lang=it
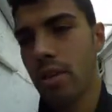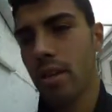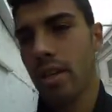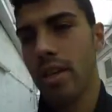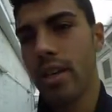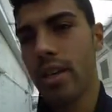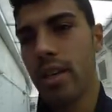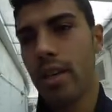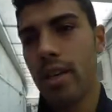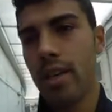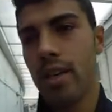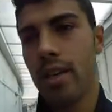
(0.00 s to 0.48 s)

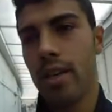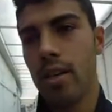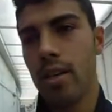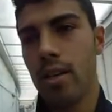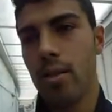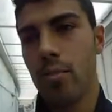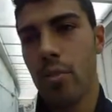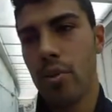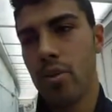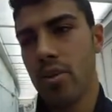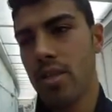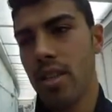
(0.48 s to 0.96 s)

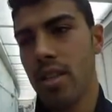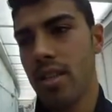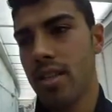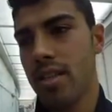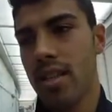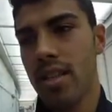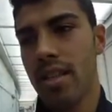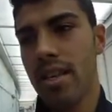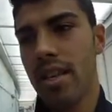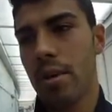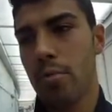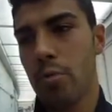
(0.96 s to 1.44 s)
che possa
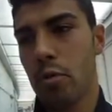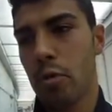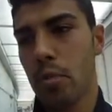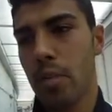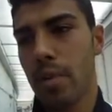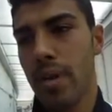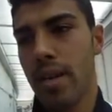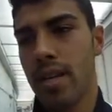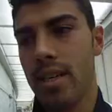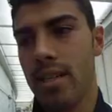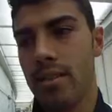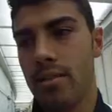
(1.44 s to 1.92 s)
risalire al più
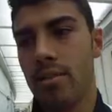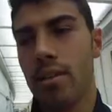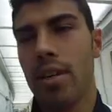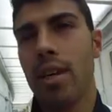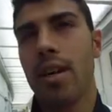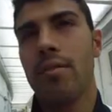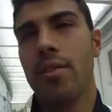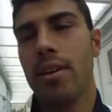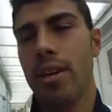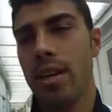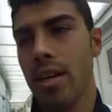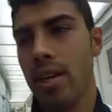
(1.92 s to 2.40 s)
presto.
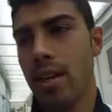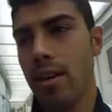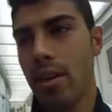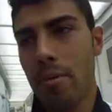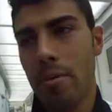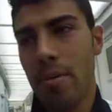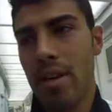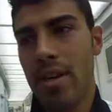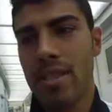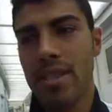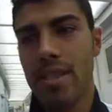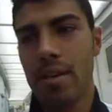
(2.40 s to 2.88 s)
Cava è
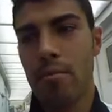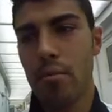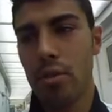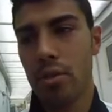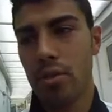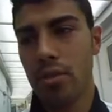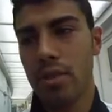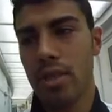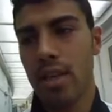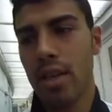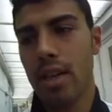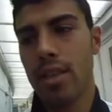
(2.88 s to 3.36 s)
una piazza
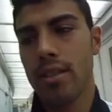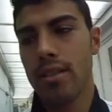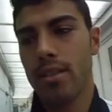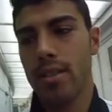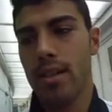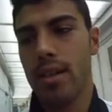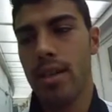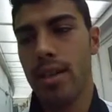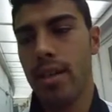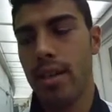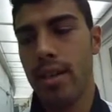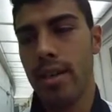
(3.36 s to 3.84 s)

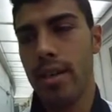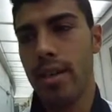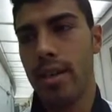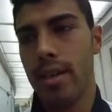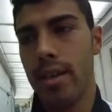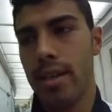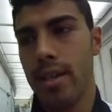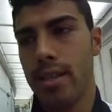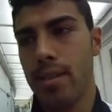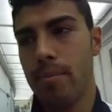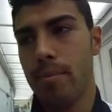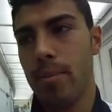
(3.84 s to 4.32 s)

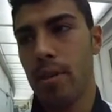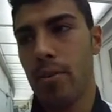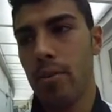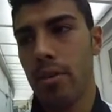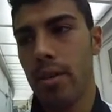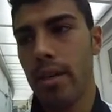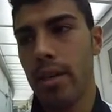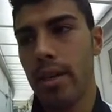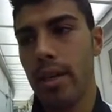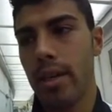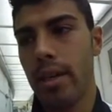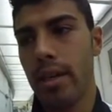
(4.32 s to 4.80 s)
importante e spero
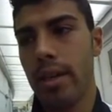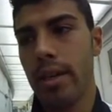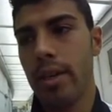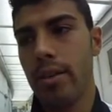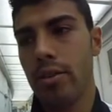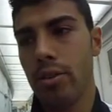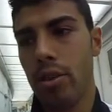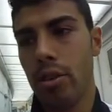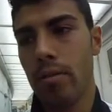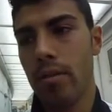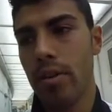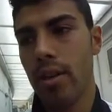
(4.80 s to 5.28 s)
che, che
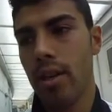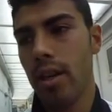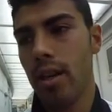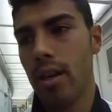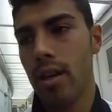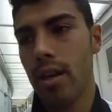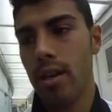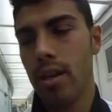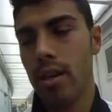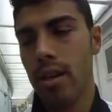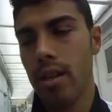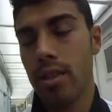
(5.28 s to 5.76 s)
ritrovi
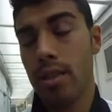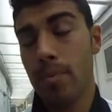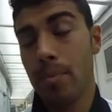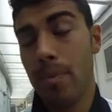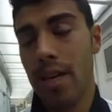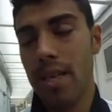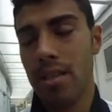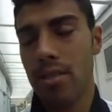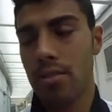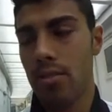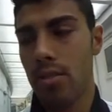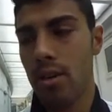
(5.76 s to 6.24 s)
nel
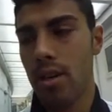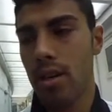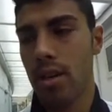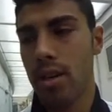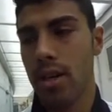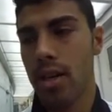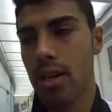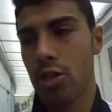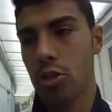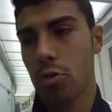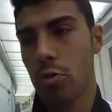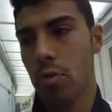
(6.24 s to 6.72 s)
spazio nel
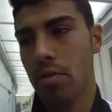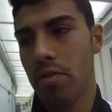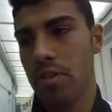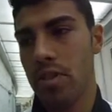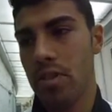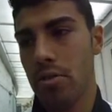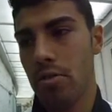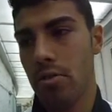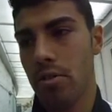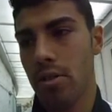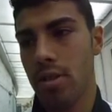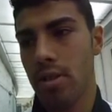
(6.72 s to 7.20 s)
calcio
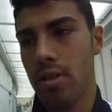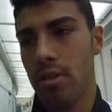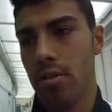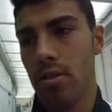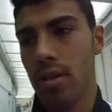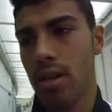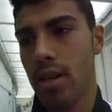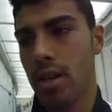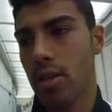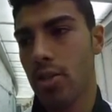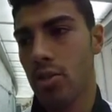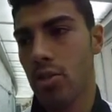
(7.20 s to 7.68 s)
professionistico,
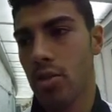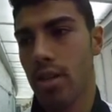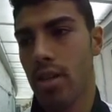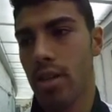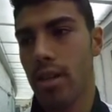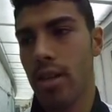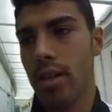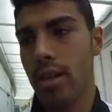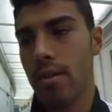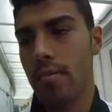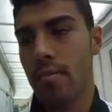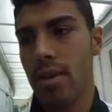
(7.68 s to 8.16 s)
nel calcio
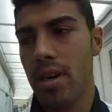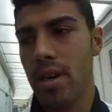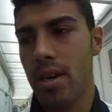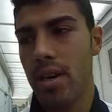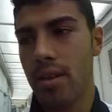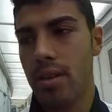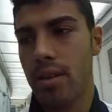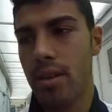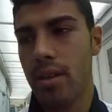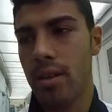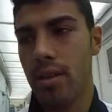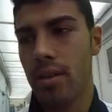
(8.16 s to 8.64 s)
che, che
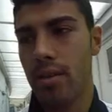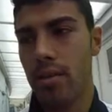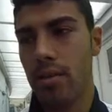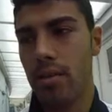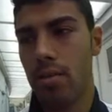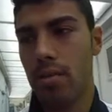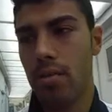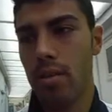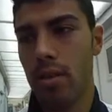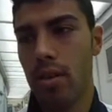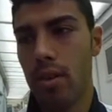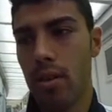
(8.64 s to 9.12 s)
merita.
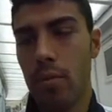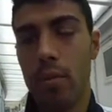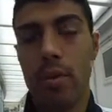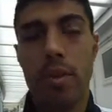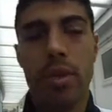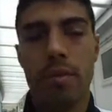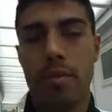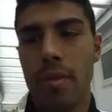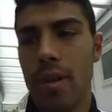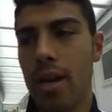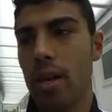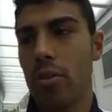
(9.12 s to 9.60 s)
Ecco.
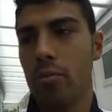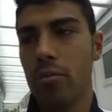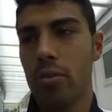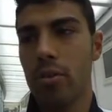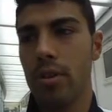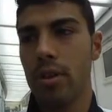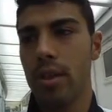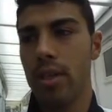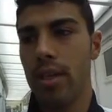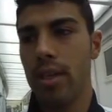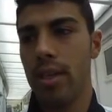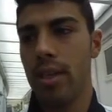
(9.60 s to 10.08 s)
Quindi mi
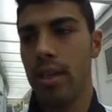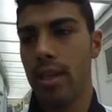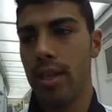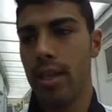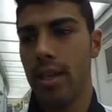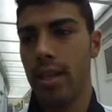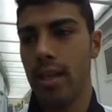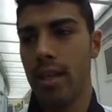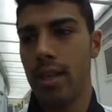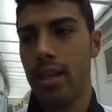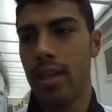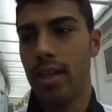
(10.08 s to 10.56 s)
auguro
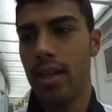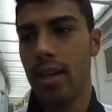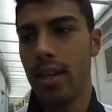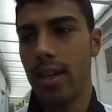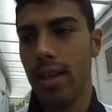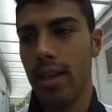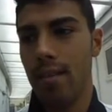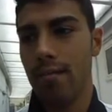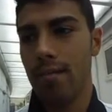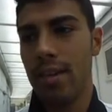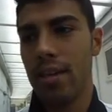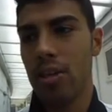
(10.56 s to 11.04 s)
che
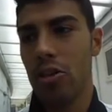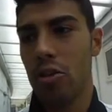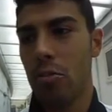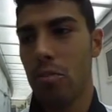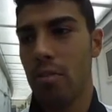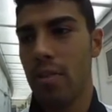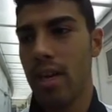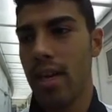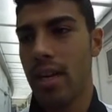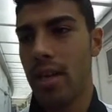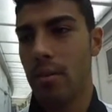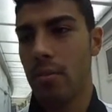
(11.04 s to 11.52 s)
vadano
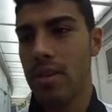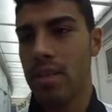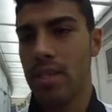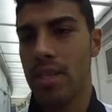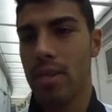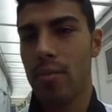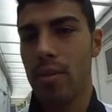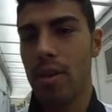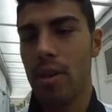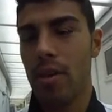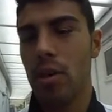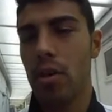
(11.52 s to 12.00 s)
bene
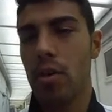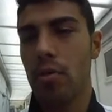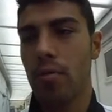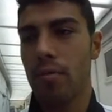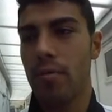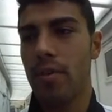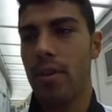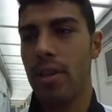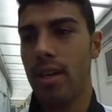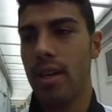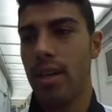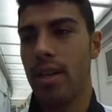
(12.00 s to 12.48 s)
questi
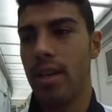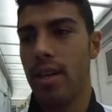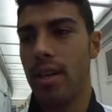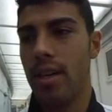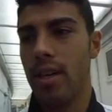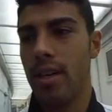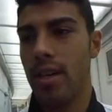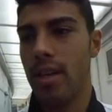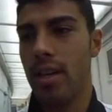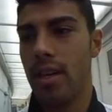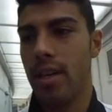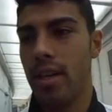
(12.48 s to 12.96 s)
playoff e,
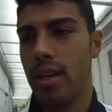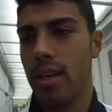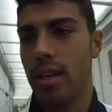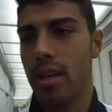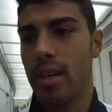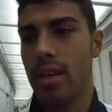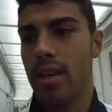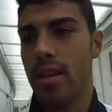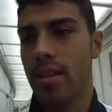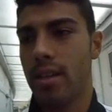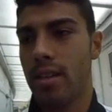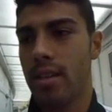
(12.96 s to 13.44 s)
e
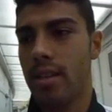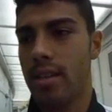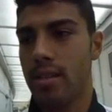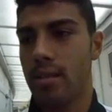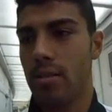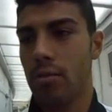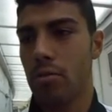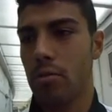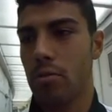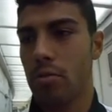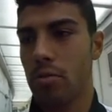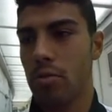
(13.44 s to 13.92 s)
niente,
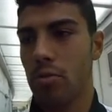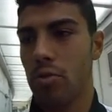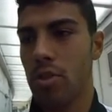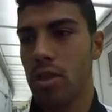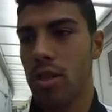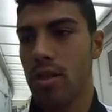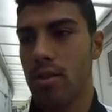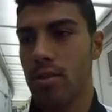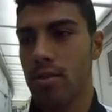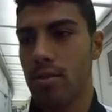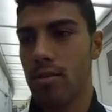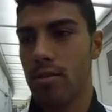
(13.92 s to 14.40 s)
riescano con
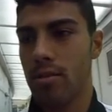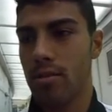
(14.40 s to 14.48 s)
successo.